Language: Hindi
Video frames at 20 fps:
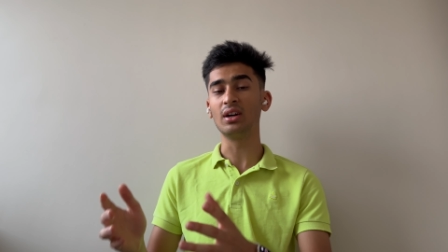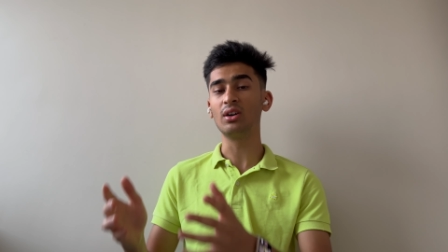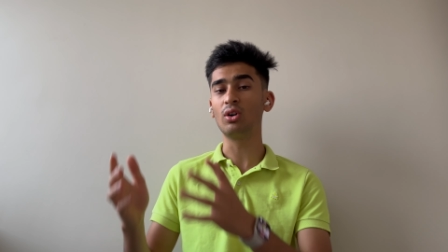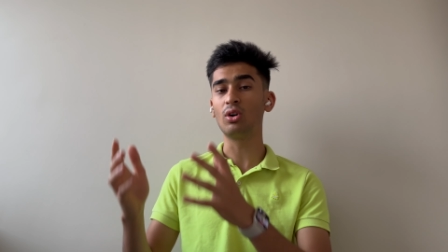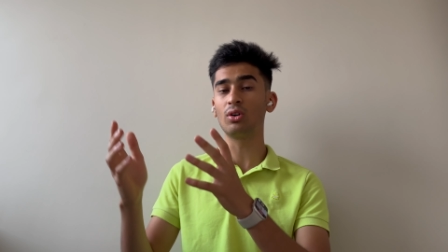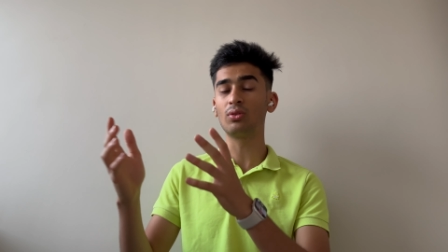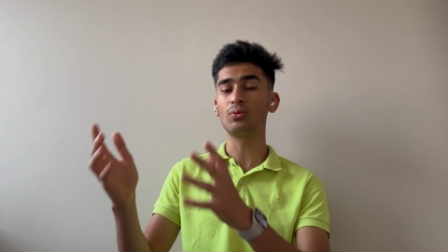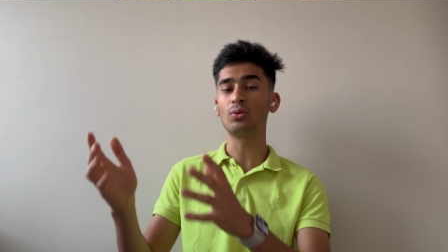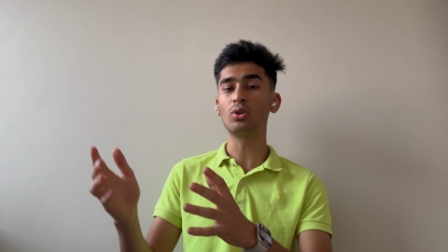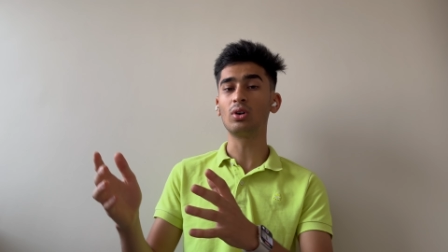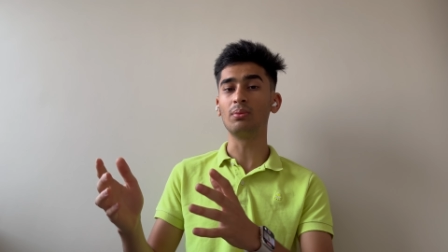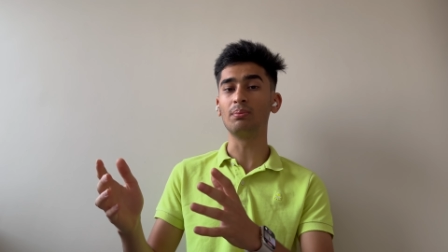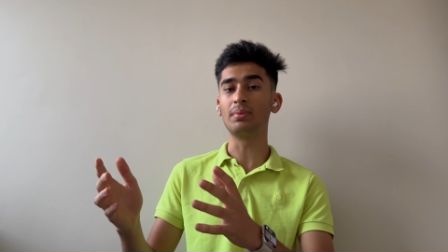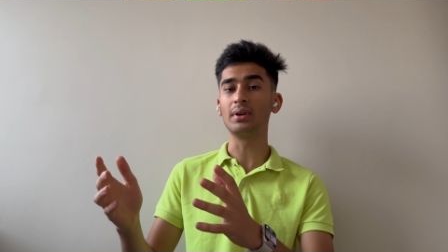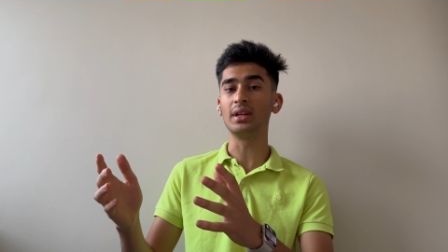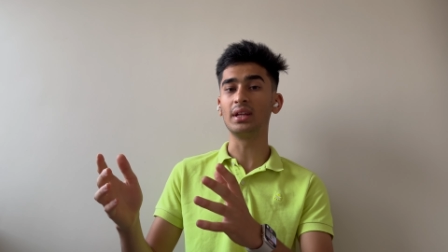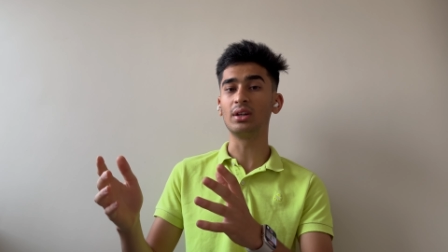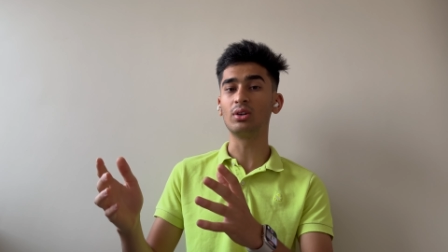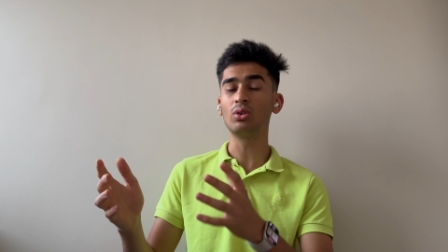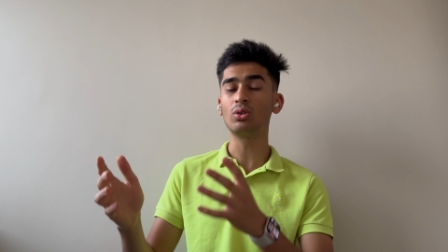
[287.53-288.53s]
और वो
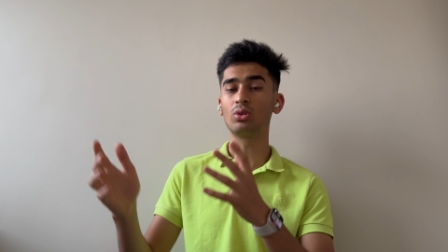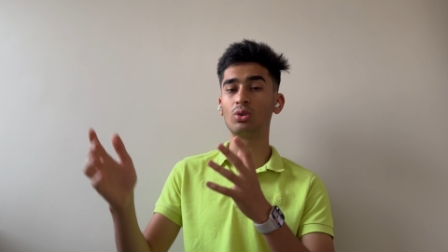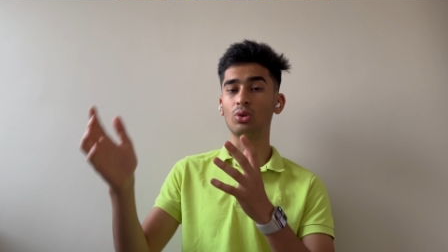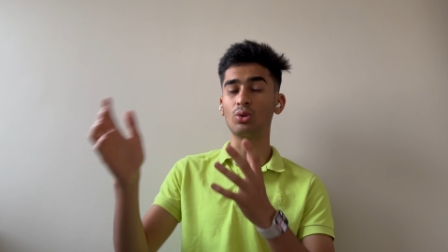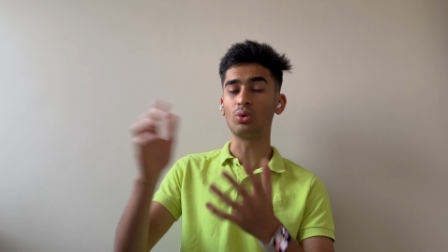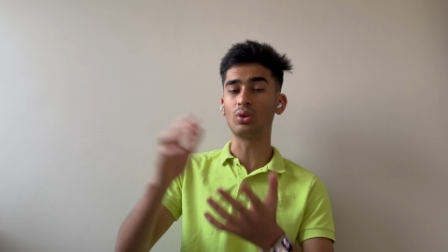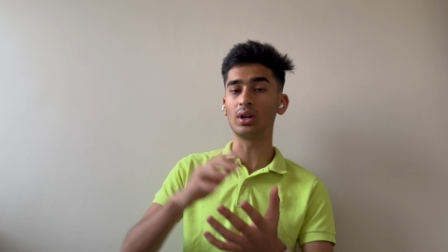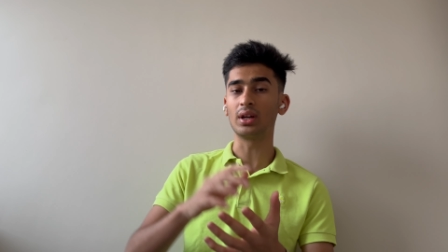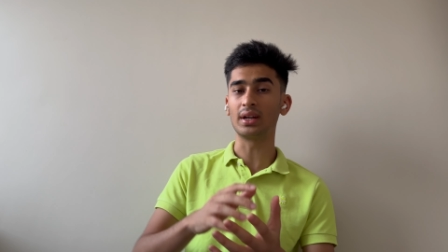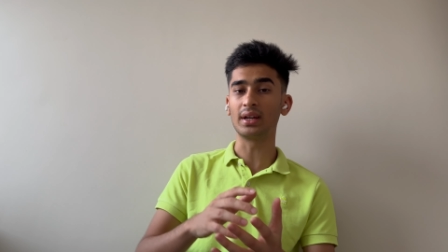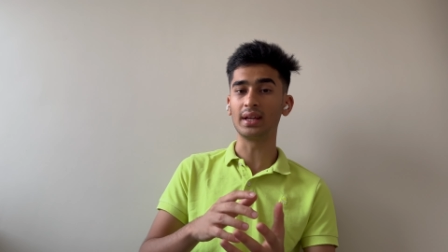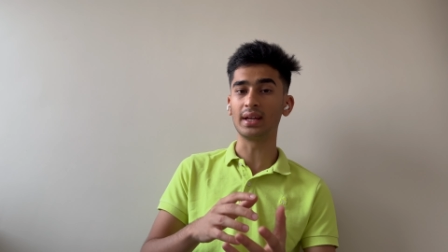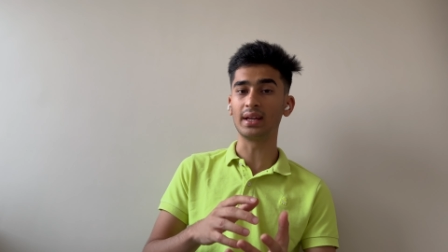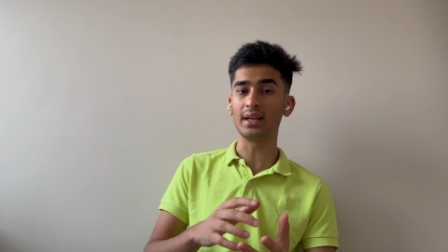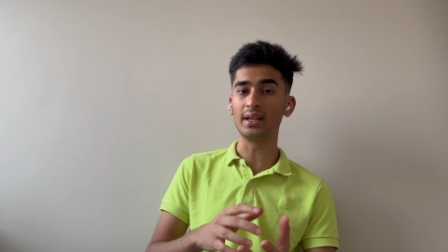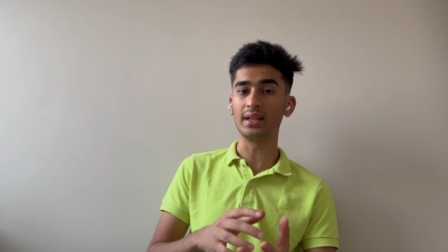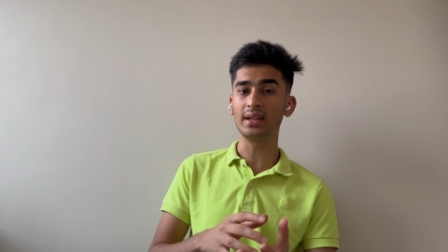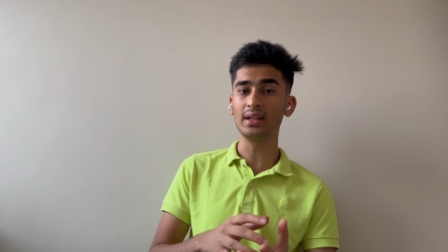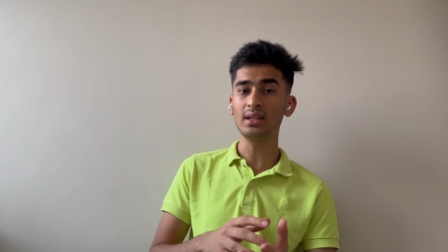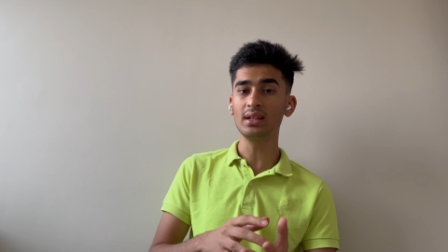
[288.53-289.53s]
कंपनी को ग्रो करने के
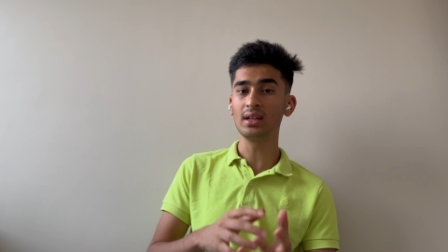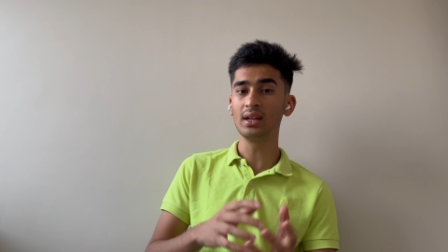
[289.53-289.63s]
लिए